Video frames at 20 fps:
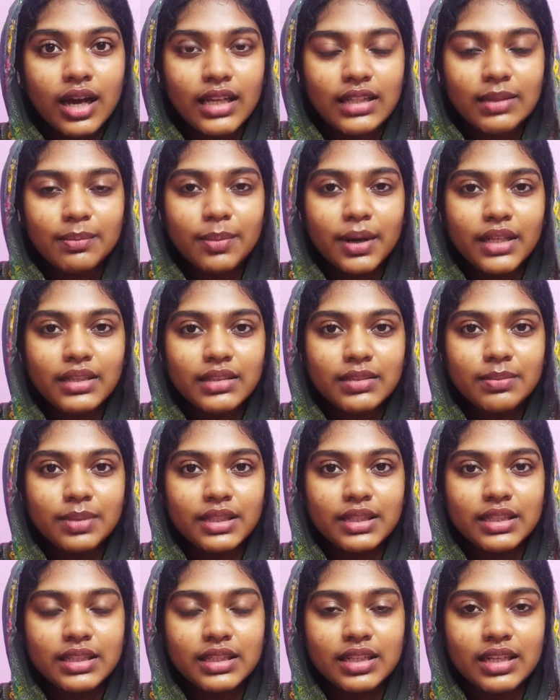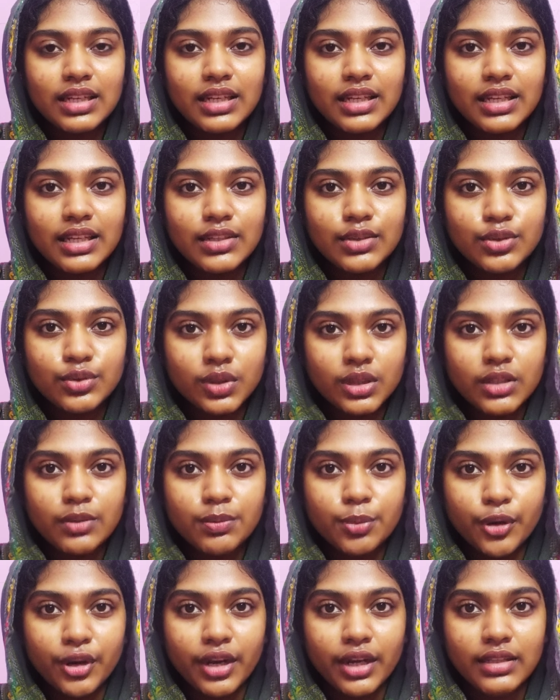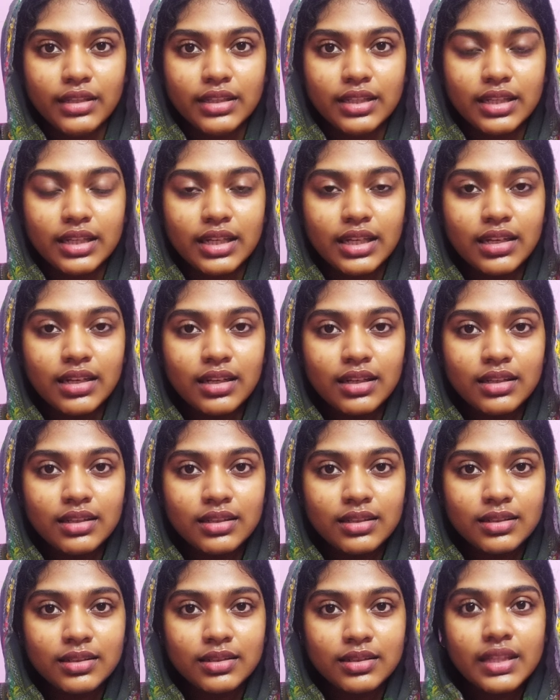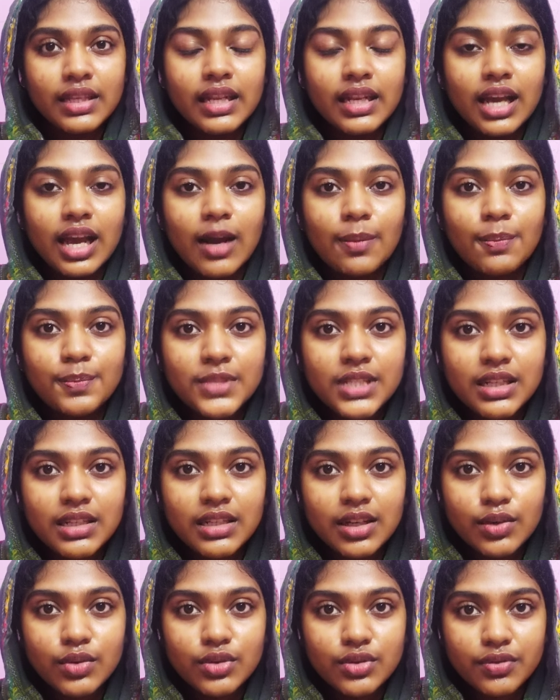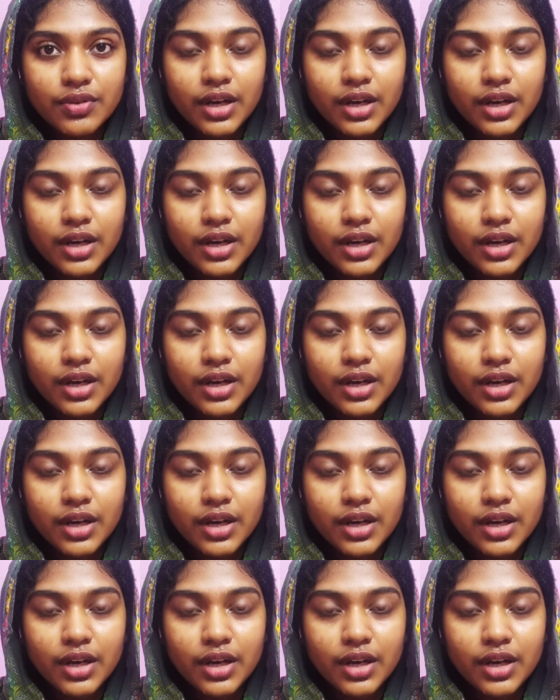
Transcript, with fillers: அதை பார்த்து பார்த்தீங்கன்னா நீங்கள் தோண்டு போயிடாதீங்க ஏன்னா அப்ஸ் அண்ட் டவுன்ஸ்